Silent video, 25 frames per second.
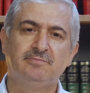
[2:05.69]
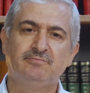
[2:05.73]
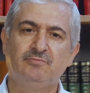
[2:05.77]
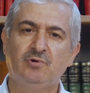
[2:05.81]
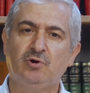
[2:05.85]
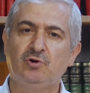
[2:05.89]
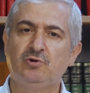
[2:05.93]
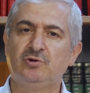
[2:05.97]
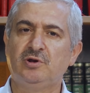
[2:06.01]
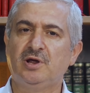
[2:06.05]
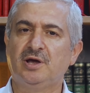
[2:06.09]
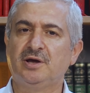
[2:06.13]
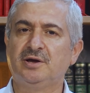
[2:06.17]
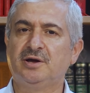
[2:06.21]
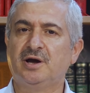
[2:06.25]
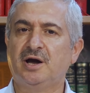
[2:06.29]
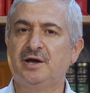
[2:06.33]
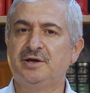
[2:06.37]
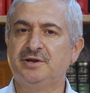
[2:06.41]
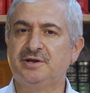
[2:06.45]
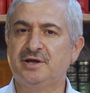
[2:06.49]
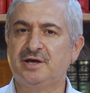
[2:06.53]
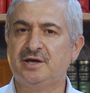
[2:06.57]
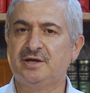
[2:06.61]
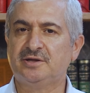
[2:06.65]
böyle
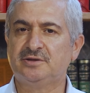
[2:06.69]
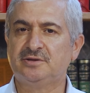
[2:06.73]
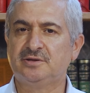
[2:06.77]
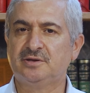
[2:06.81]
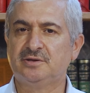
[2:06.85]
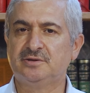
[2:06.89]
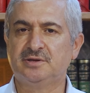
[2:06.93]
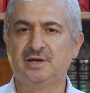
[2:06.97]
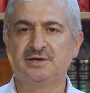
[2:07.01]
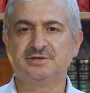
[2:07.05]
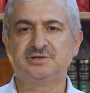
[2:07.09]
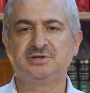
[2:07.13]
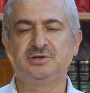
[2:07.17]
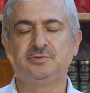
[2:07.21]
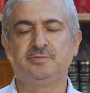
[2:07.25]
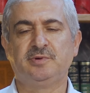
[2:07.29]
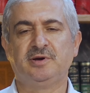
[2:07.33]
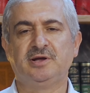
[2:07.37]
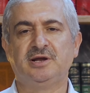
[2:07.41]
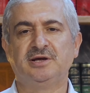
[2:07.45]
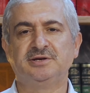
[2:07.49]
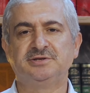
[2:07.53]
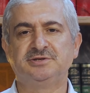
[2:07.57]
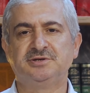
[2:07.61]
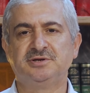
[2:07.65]
gayret nasip
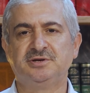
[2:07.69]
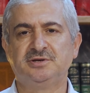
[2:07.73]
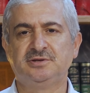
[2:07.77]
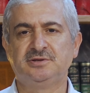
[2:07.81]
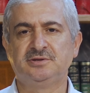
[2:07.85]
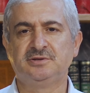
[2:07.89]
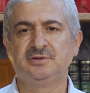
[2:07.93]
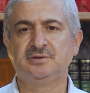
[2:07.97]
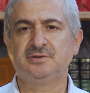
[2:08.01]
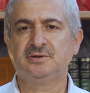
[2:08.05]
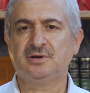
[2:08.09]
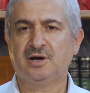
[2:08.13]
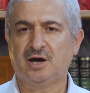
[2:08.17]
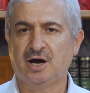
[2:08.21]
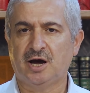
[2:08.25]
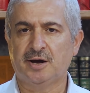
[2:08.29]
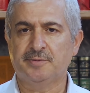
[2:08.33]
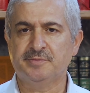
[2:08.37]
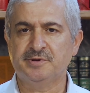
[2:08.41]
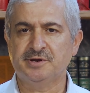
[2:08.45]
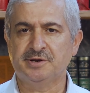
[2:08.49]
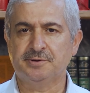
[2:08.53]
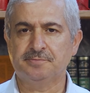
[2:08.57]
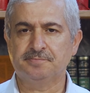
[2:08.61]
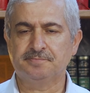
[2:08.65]
eylesin.
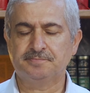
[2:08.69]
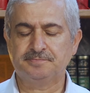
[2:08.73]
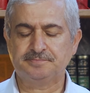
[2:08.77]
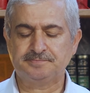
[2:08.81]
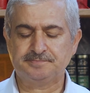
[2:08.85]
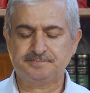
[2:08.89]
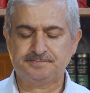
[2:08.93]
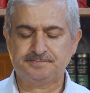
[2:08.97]
Amin.